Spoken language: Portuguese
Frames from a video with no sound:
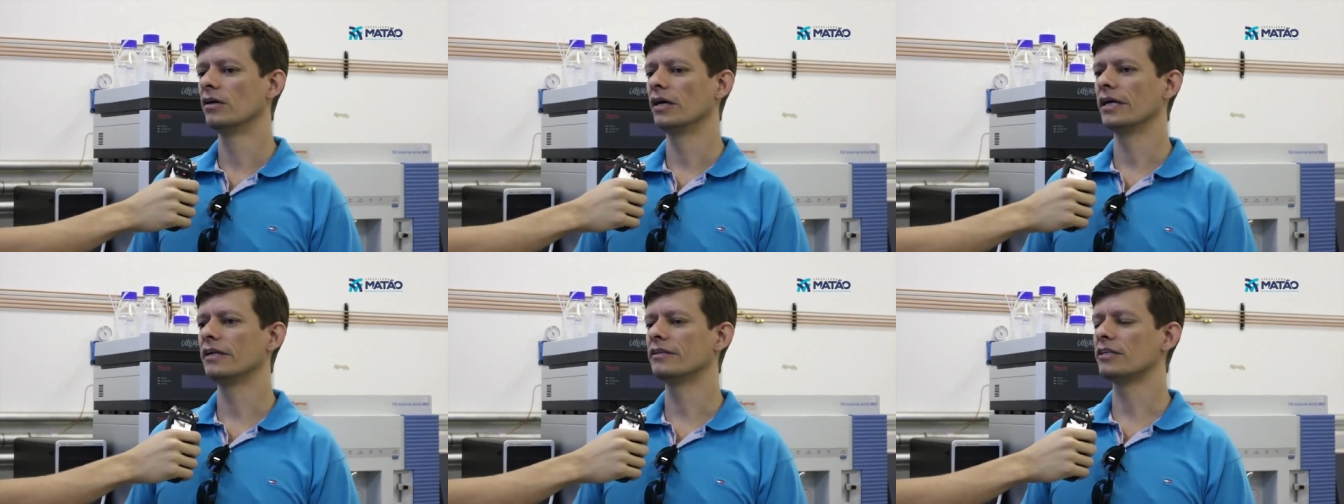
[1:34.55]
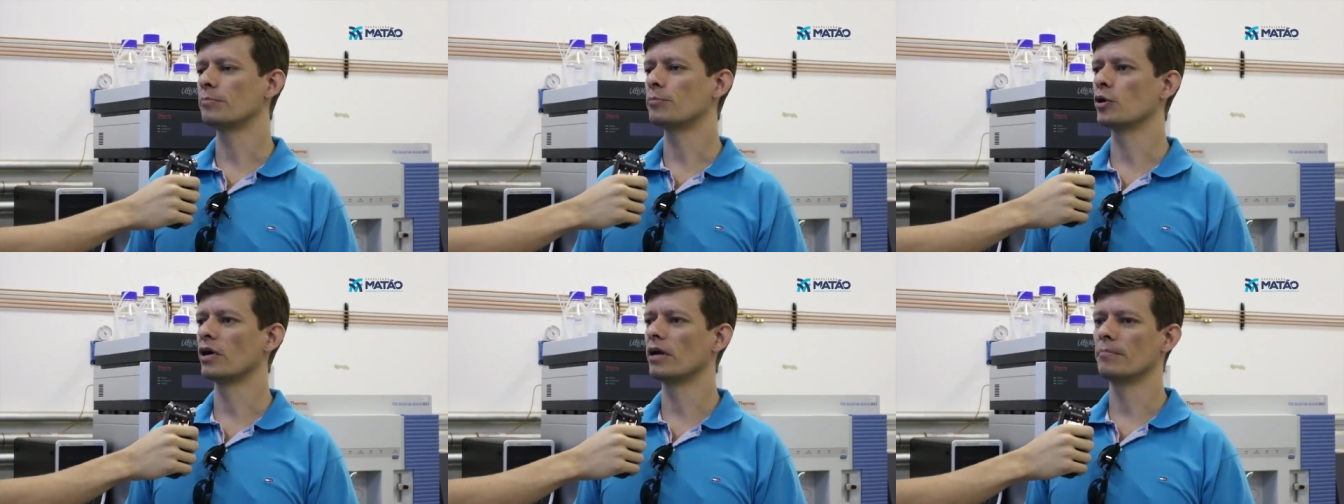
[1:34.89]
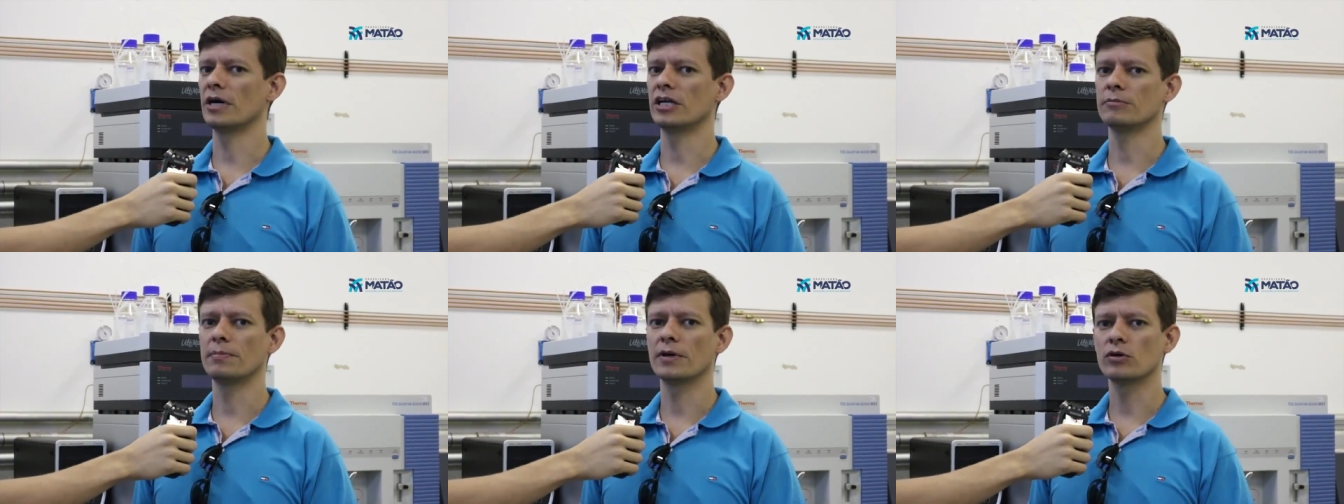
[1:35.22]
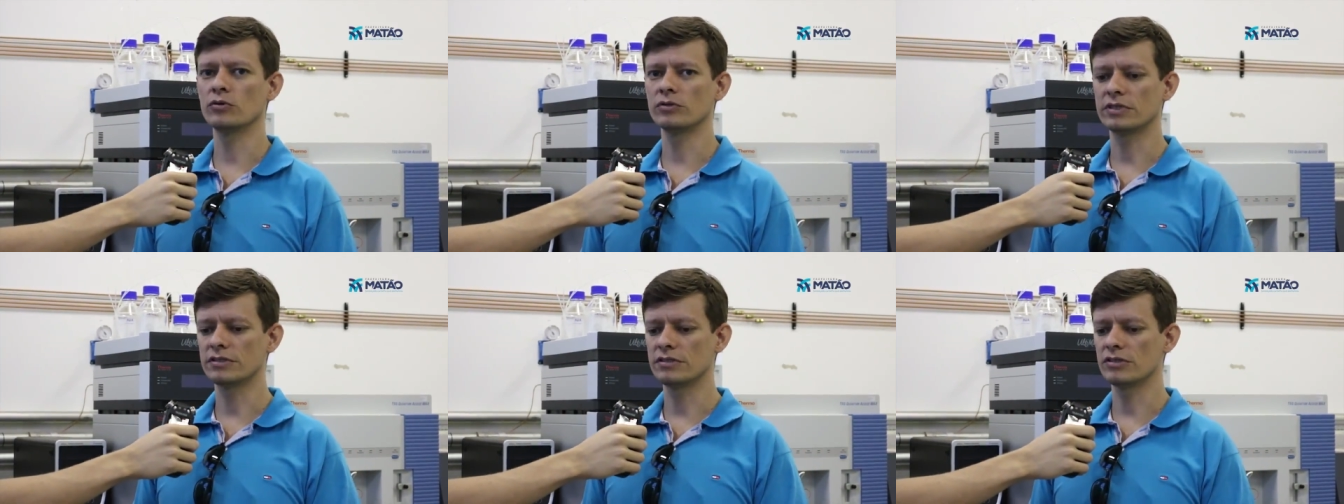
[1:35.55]
Ele está programado para
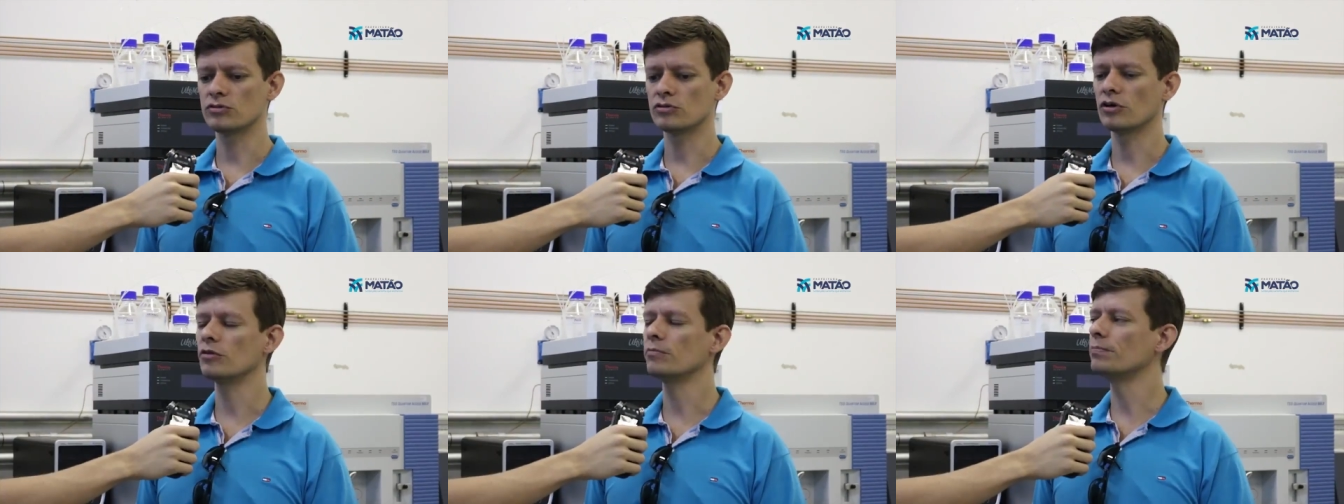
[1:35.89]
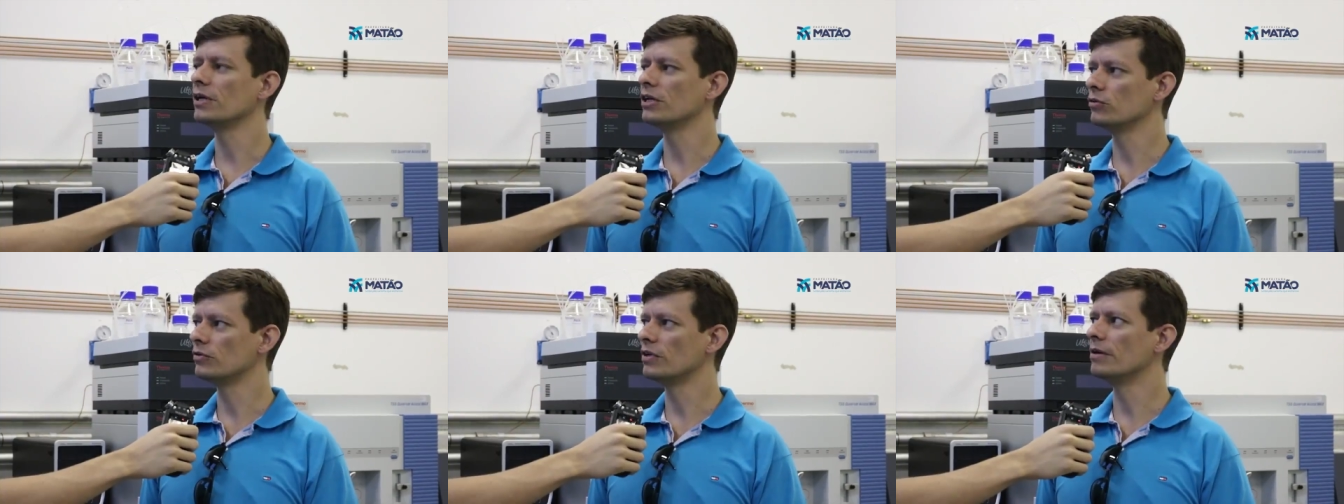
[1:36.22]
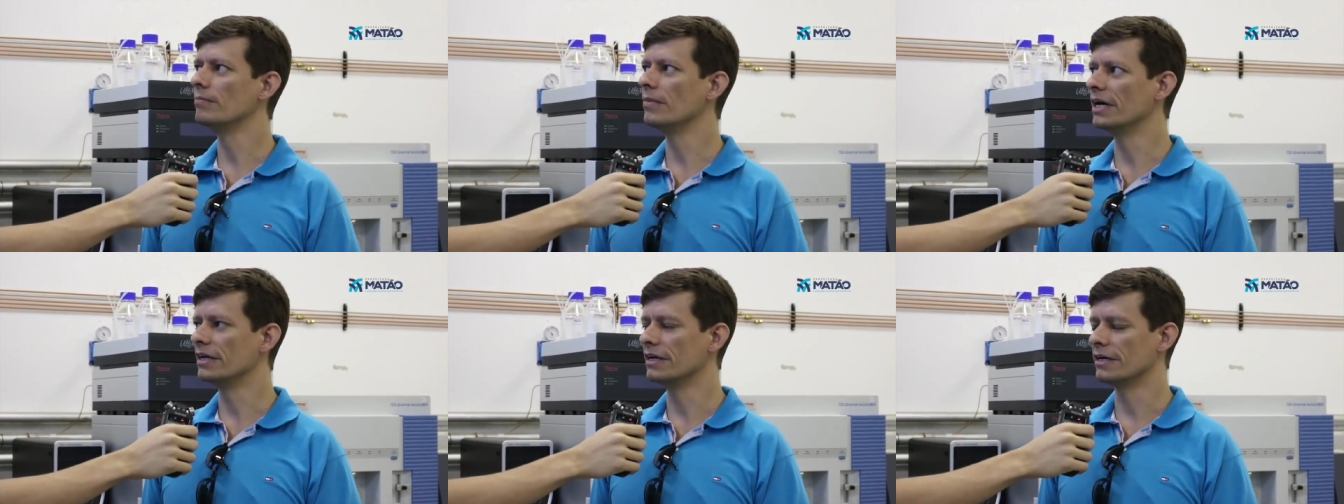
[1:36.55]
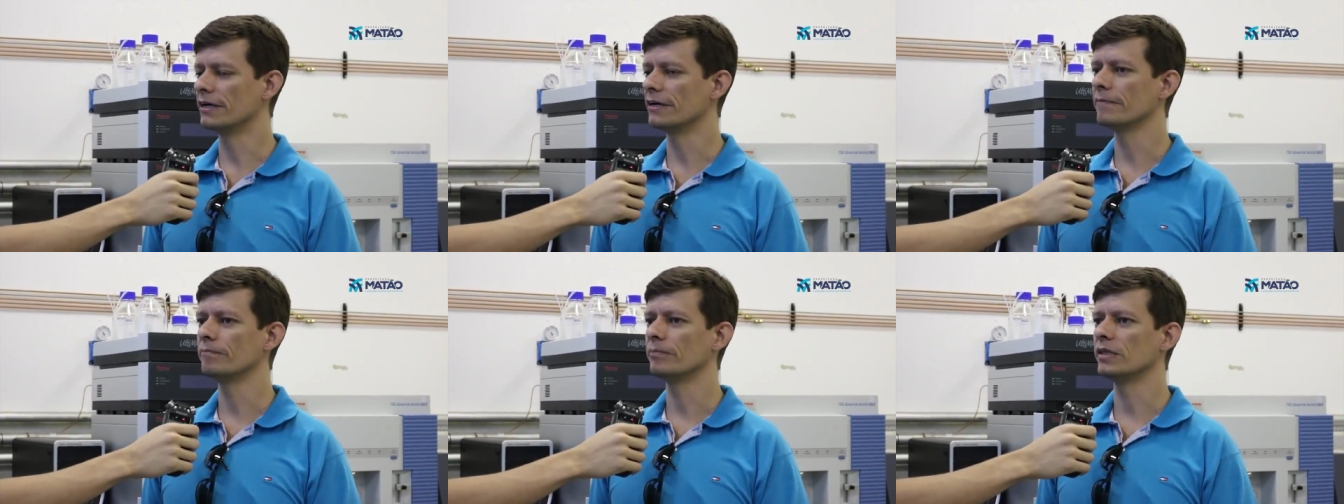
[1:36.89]
acontecer só no período da
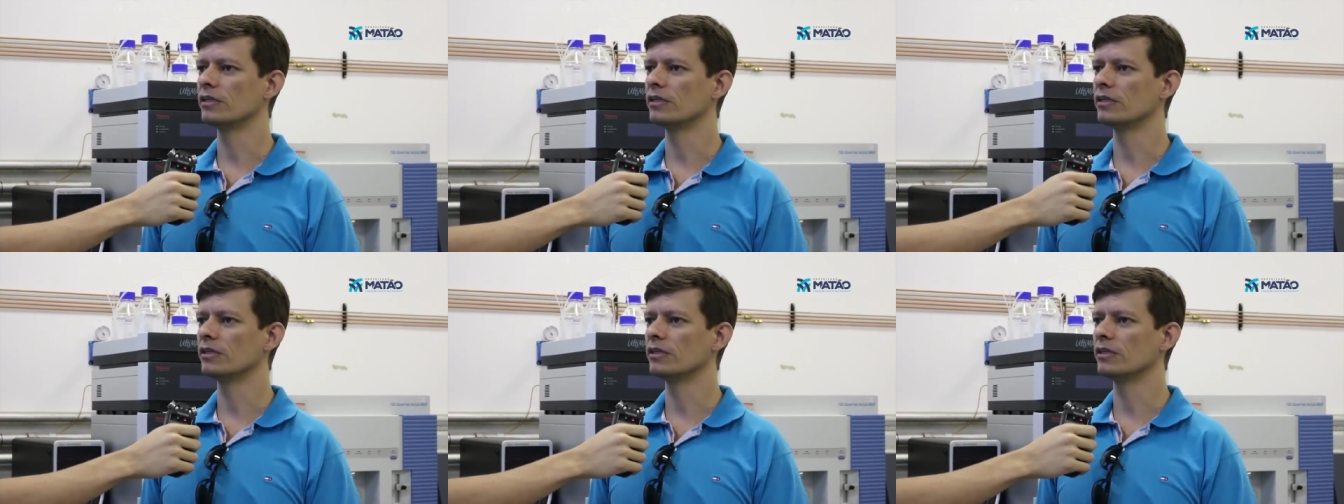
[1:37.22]
manhã,